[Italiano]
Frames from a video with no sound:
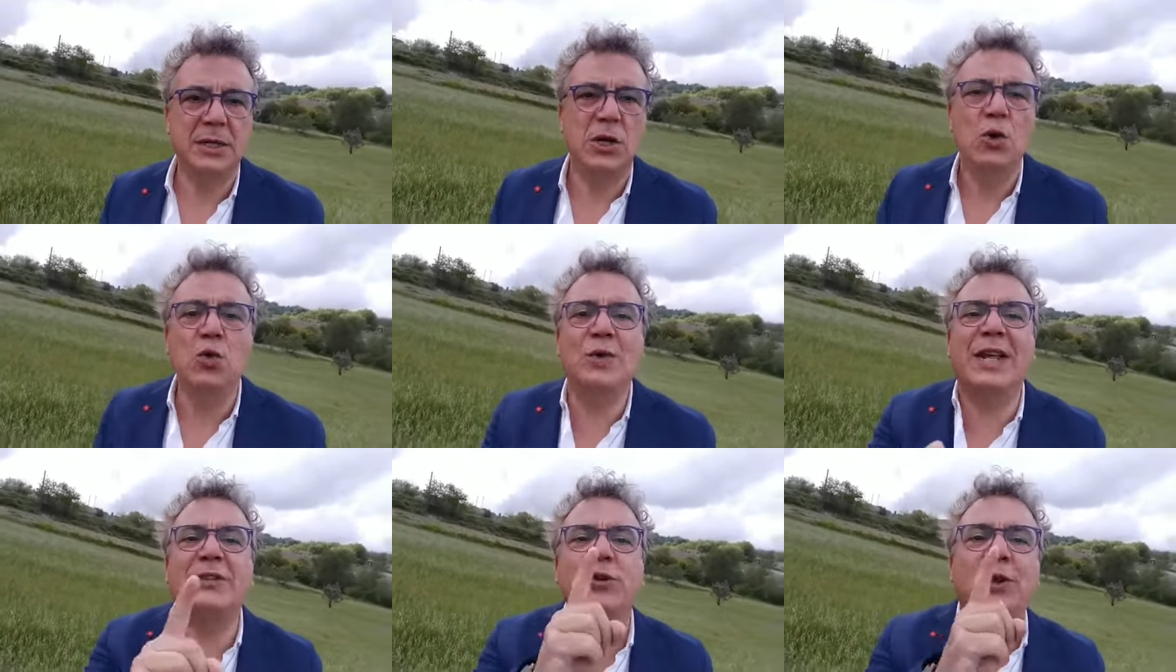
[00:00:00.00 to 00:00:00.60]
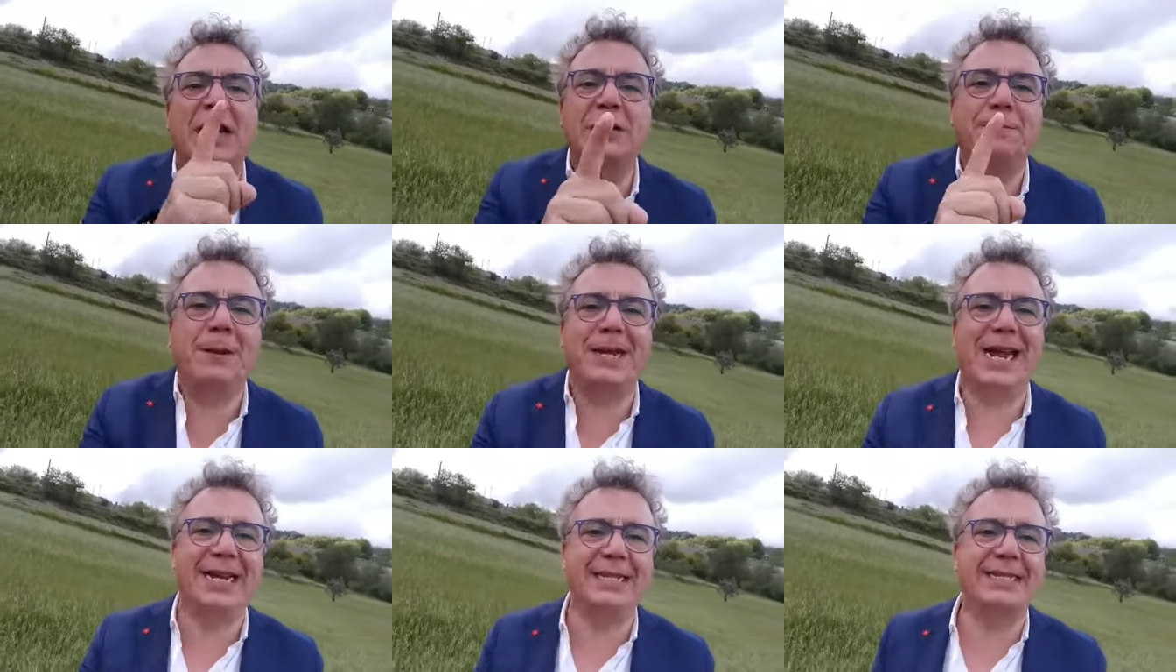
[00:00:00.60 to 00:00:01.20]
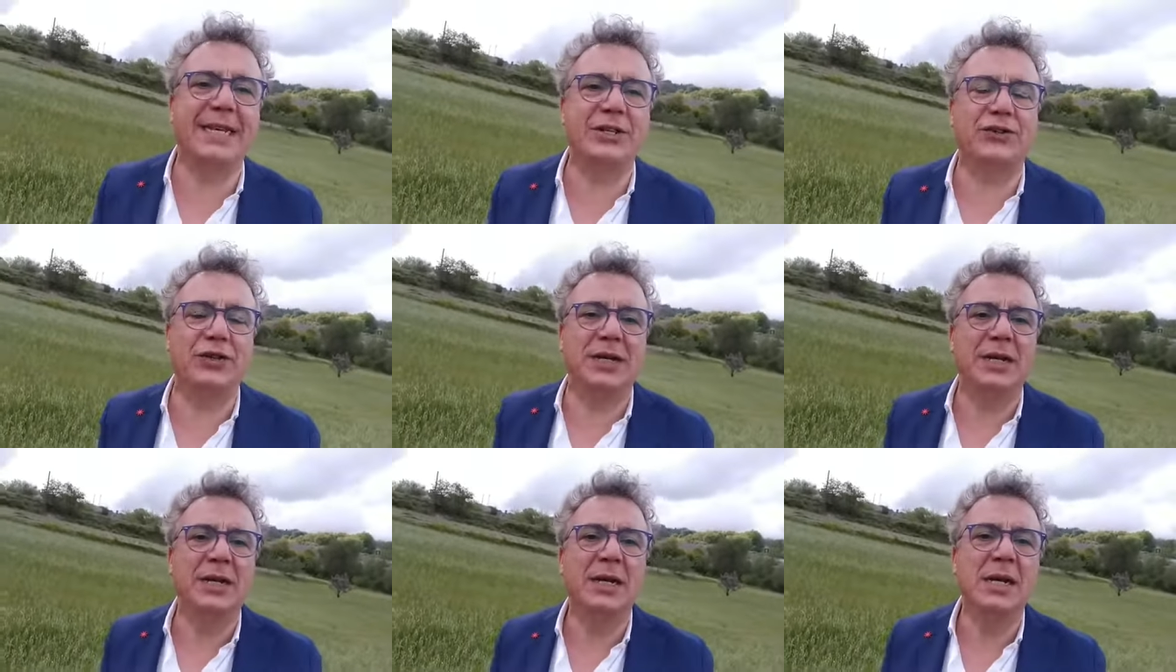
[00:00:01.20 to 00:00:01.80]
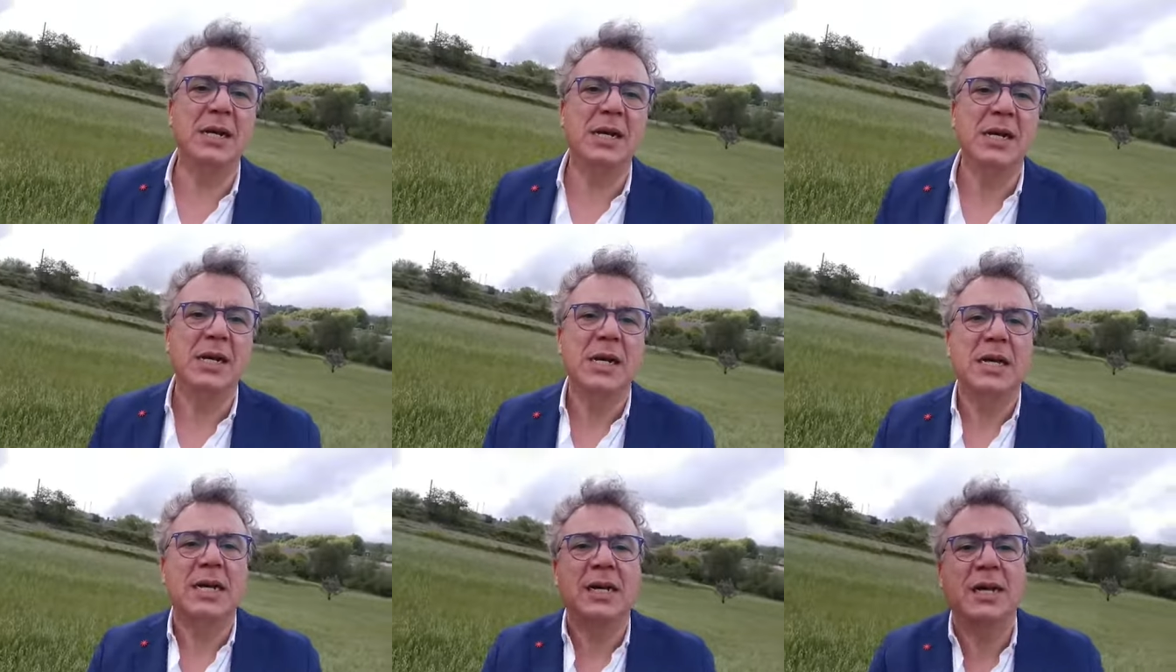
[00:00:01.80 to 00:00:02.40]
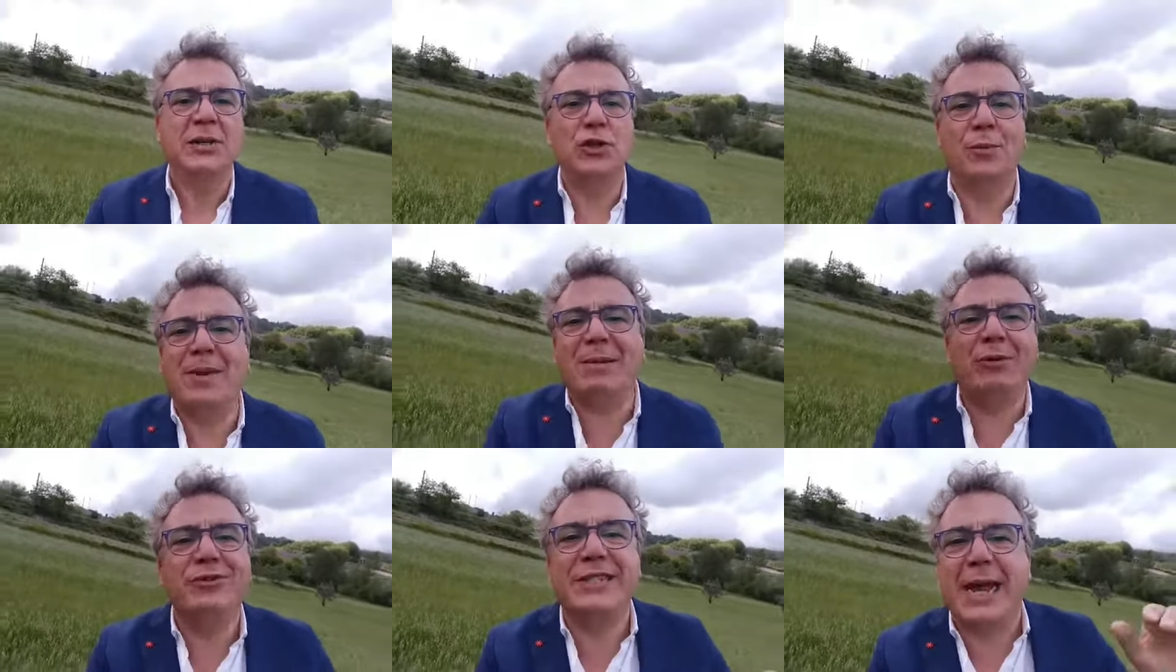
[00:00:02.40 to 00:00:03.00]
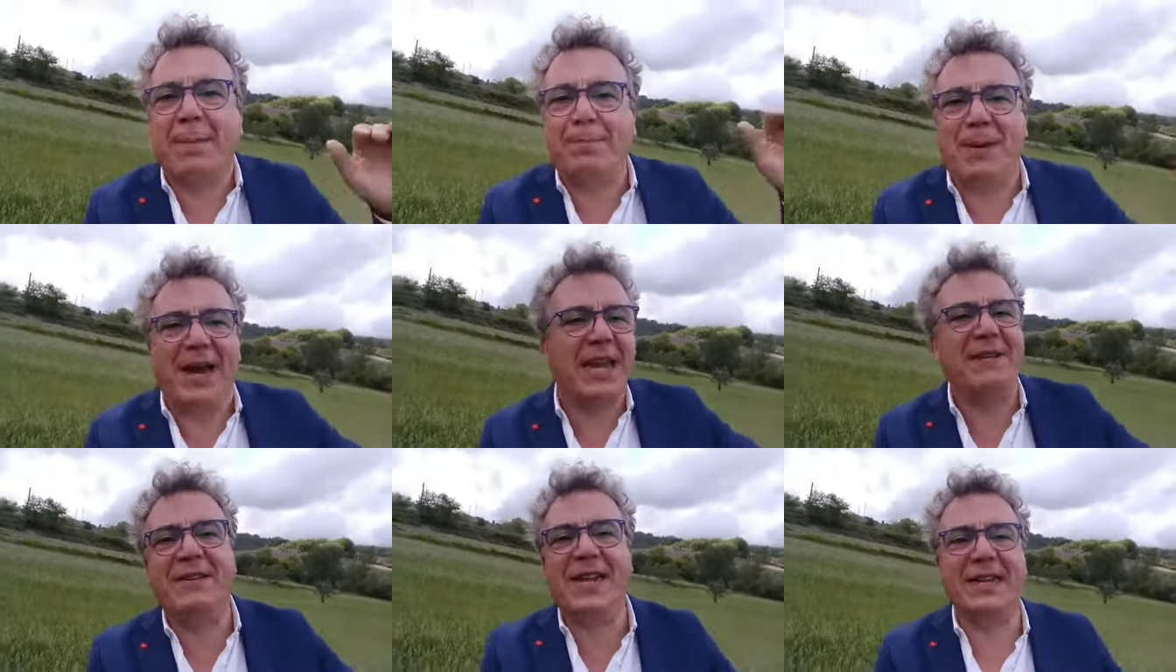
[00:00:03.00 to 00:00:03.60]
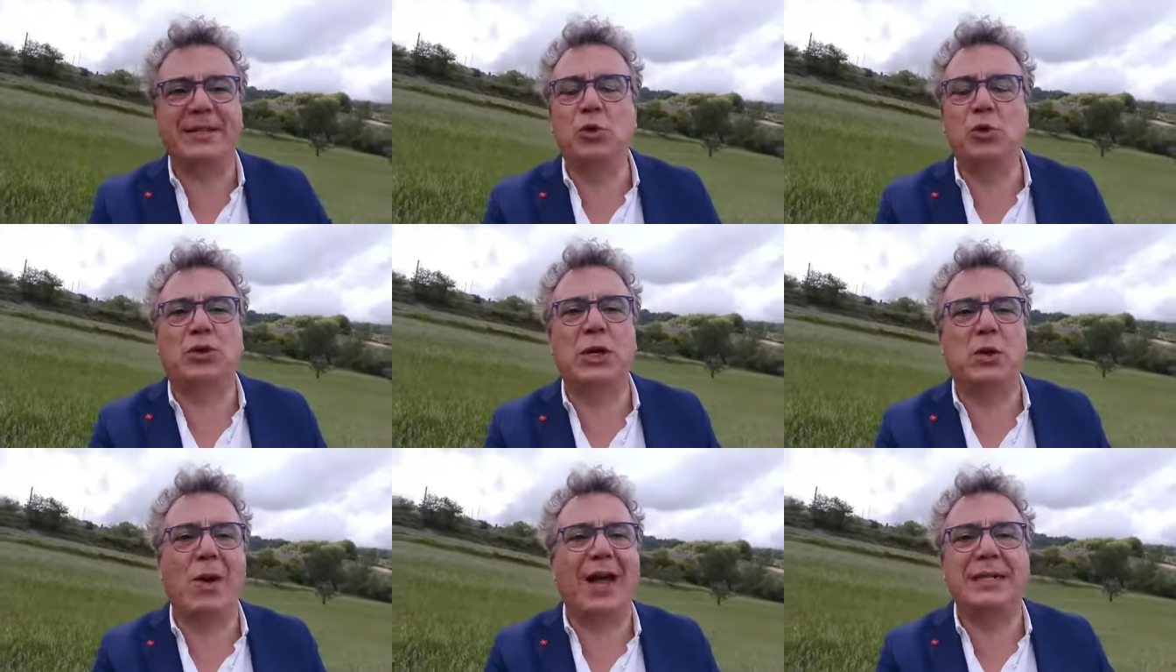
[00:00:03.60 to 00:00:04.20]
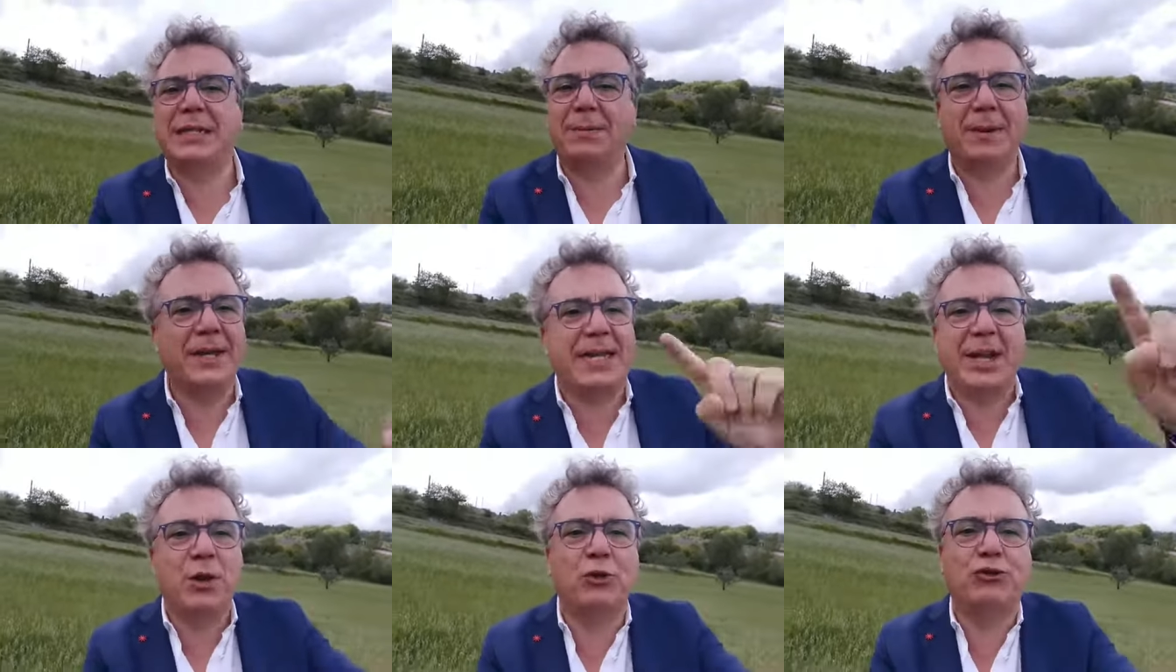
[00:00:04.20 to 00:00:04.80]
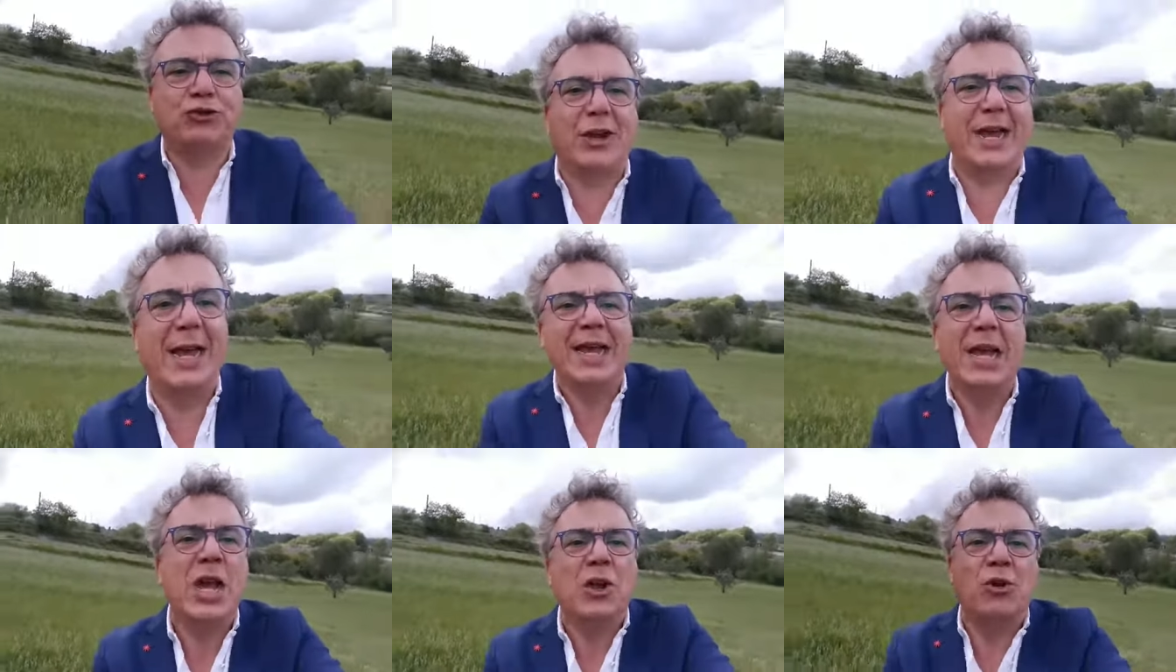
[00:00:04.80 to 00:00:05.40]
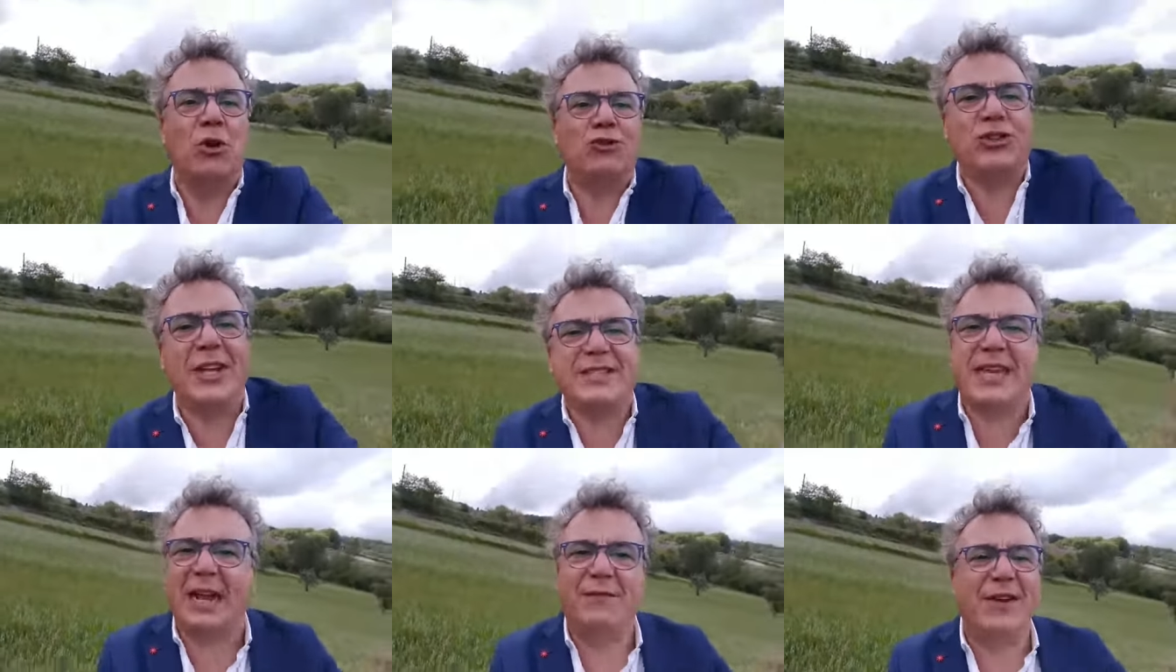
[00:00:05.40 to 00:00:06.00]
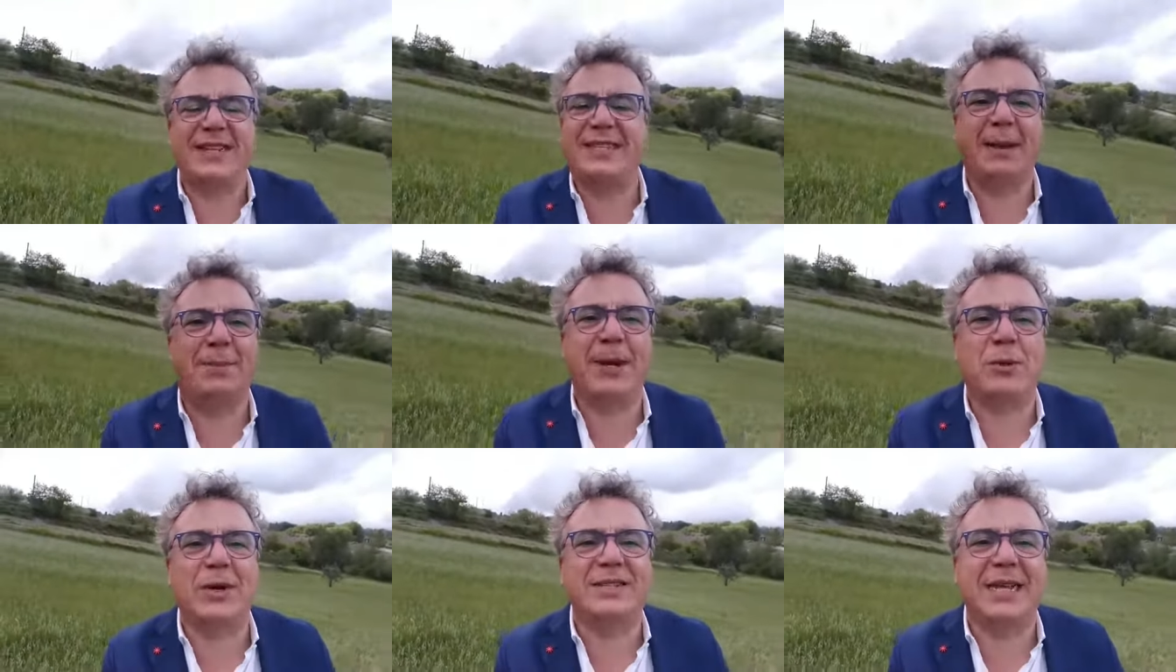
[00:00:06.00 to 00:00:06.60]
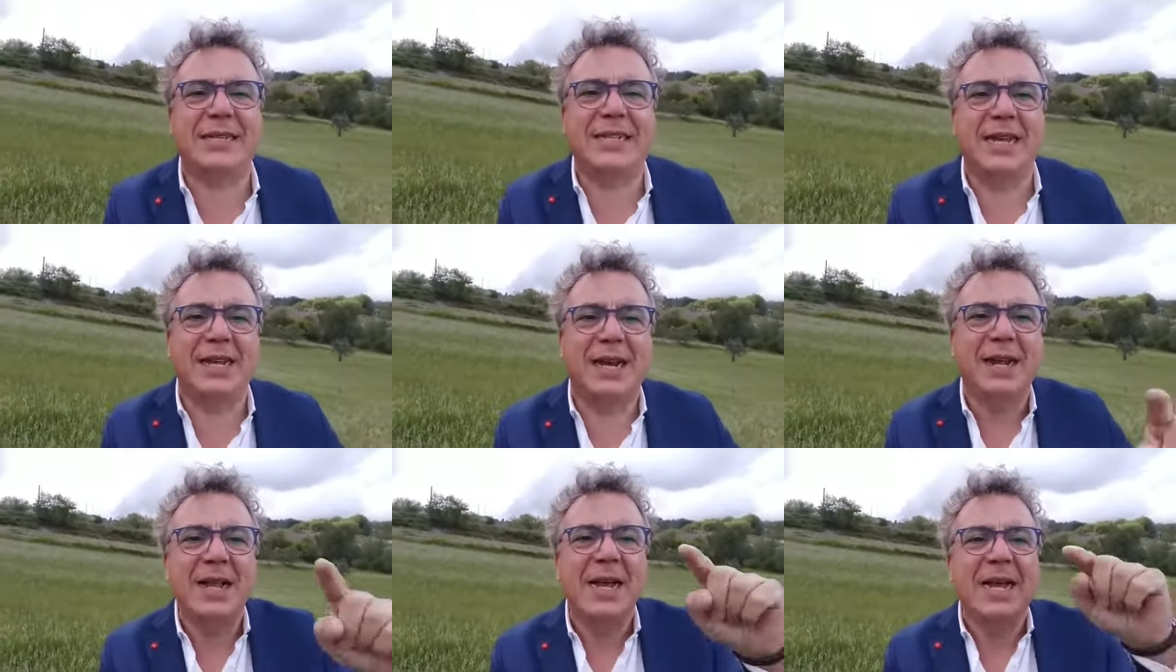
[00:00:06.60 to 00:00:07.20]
Una sola speranza c'è. Dobbiamo scappare via tutti quanti perché non c'è, non c'è salvezza per questa terra.